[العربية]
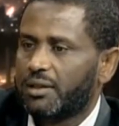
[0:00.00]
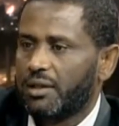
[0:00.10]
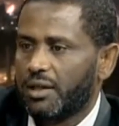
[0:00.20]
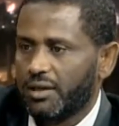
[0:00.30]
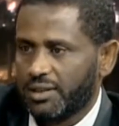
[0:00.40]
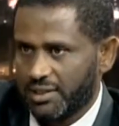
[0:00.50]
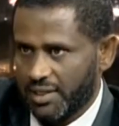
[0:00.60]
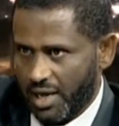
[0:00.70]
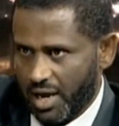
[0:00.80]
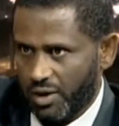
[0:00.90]

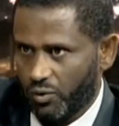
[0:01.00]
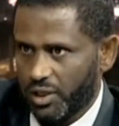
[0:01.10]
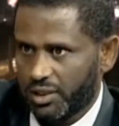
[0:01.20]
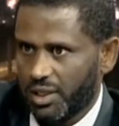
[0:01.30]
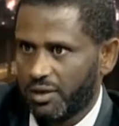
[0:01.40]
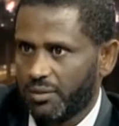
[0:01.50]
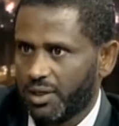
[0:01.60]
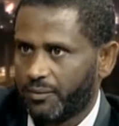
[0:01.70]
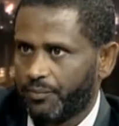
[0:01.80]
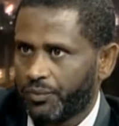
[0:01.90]
للازدهار
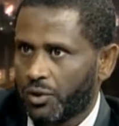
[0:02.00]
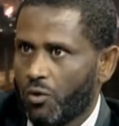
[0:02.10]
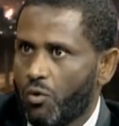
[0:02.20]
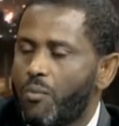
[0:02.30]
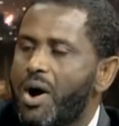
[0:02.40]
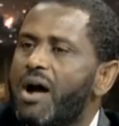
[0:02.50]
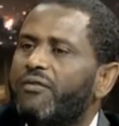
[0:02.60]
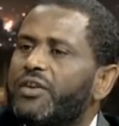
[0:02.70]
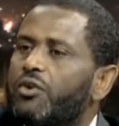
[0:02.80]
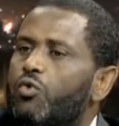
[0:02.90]
وللتنميه من دون
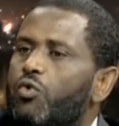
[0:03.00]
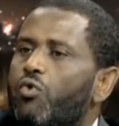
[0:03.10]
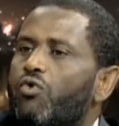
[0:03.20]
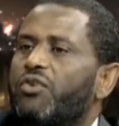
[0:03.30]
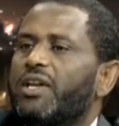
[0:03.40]
اي ابتكار وقوف